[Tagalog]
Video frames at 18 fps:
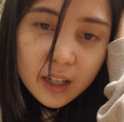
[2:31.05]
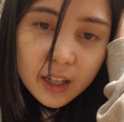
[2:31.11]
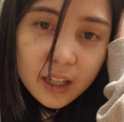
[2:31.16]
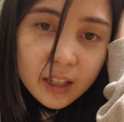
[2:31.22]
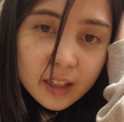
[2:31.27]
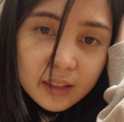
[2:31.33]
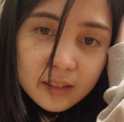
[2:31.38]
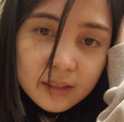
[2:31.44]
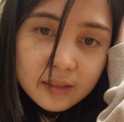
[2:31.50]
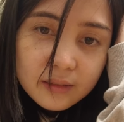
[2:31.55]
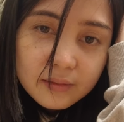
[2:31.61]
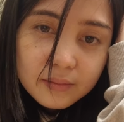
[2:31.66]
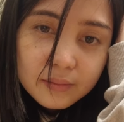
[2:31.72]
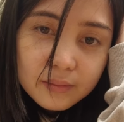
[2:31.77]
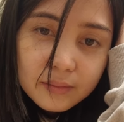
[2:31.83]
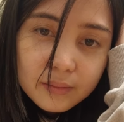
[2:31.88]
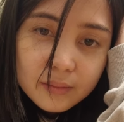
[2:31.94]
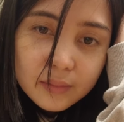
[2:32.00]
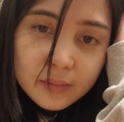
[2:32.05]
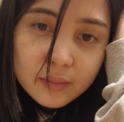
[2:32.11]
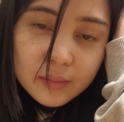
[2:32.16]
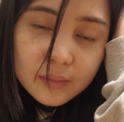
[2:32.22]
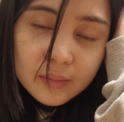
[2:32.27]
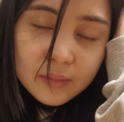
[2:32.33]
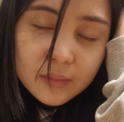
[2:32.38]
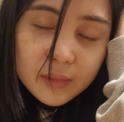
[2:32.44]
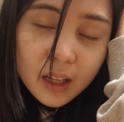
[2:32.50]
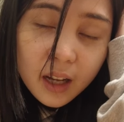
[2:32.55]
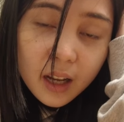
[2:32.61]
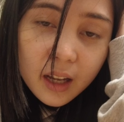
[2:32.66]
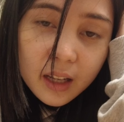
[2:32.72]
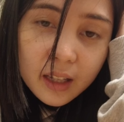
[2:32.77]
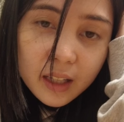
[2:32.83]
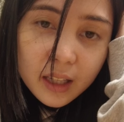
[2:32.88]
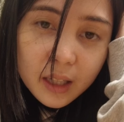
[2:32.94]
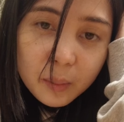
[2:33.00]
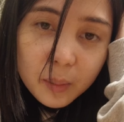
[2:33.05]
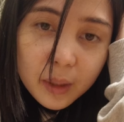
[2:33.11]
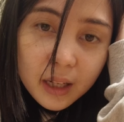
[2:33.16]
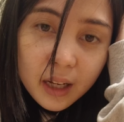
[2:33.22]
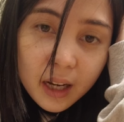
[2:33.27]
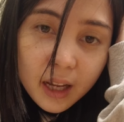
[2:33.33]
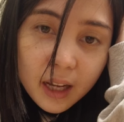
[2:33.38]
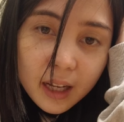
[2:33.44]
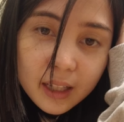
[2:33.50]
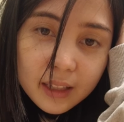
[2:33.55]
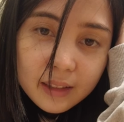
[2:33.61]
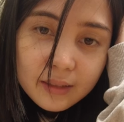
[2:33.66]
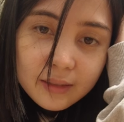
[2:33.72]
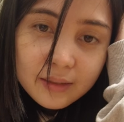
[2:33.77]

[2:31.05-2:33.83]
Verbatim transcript: And nakaya naman lahat.